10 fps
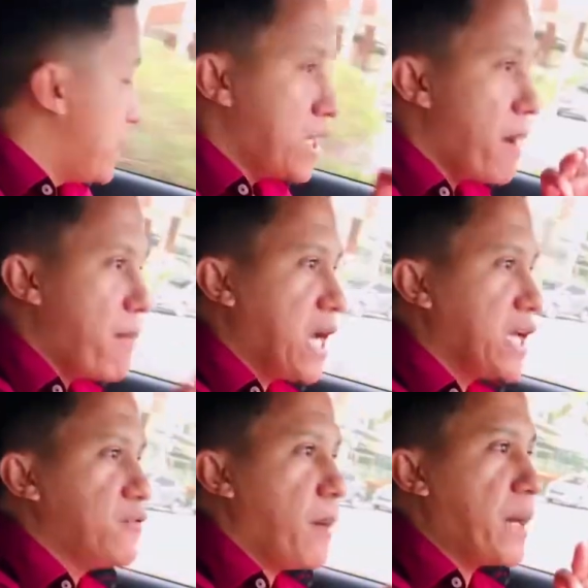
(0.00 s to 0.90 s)

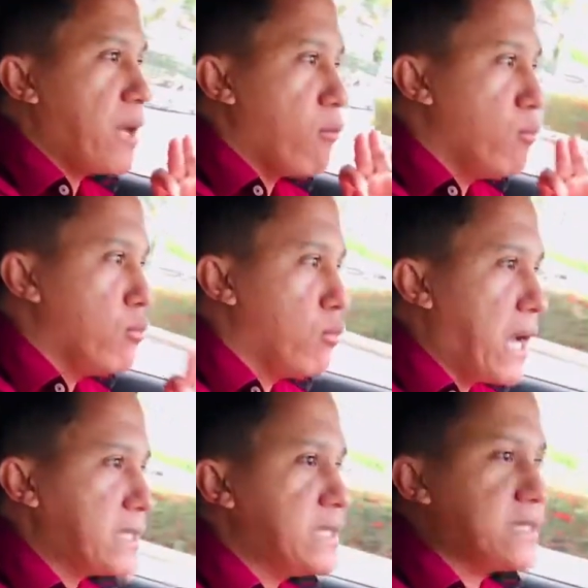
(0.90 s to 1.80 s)
Jamais vá para algum
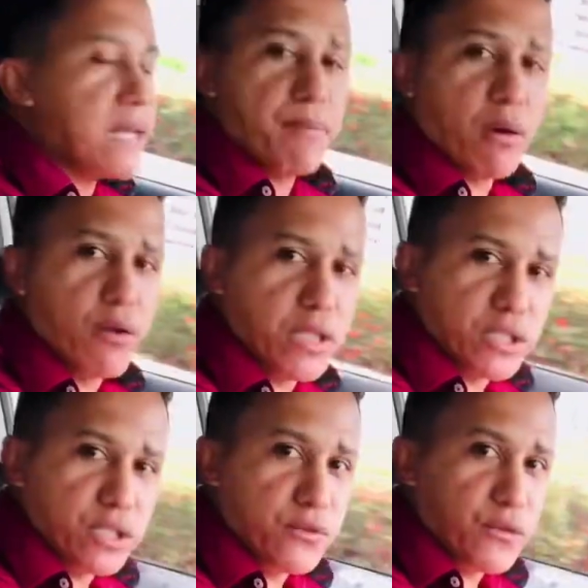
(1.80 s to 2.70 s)
lugar sem saber qual é o
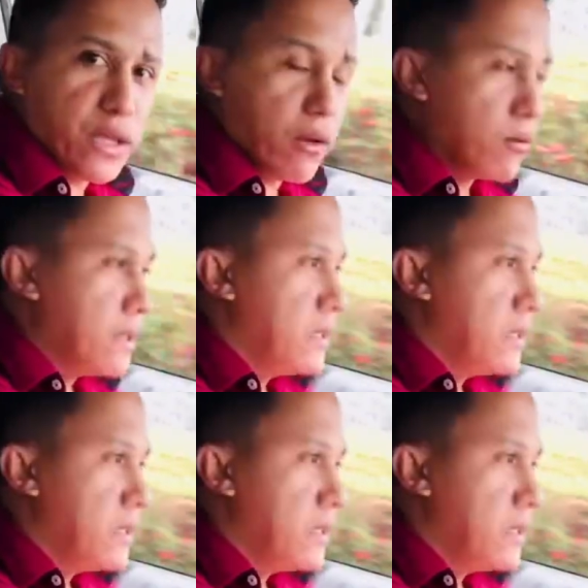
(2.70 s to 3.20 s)
destino final.